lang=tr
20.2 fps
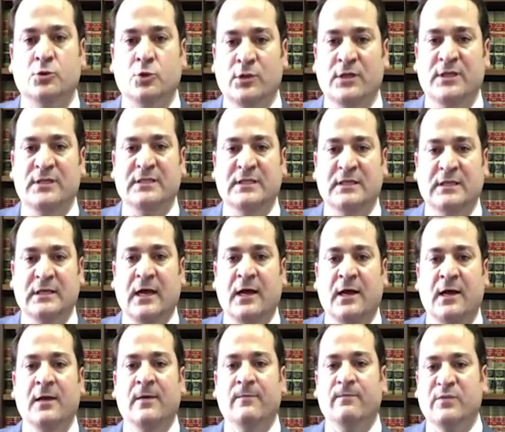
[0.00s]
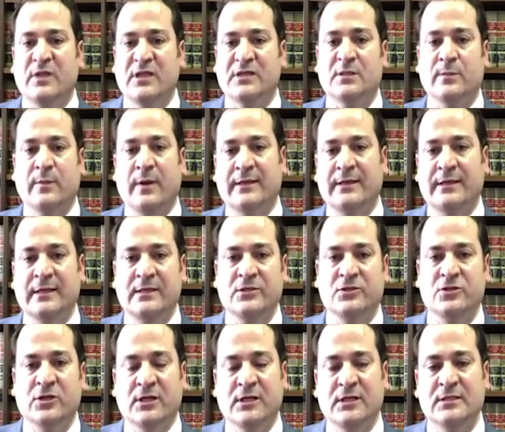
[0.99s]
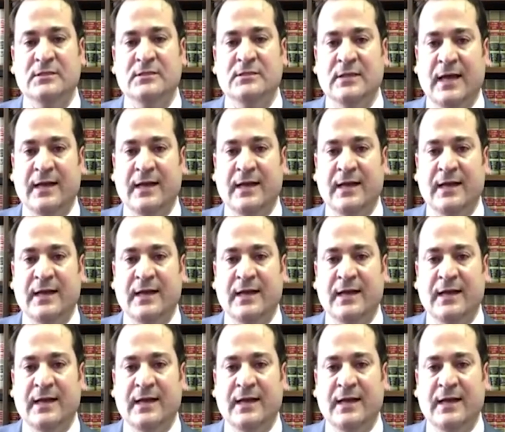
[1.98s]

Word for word: dolayısıyla ne zaman geleceğiniz,